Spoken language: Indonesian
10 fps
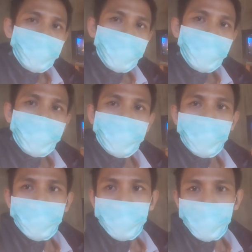saat ini
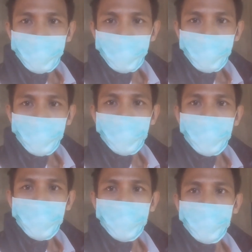saya di bawah.
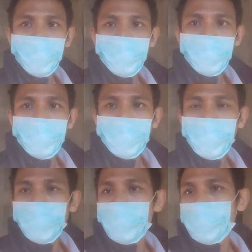Eh, uh,
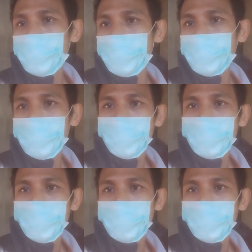saya ingin uh,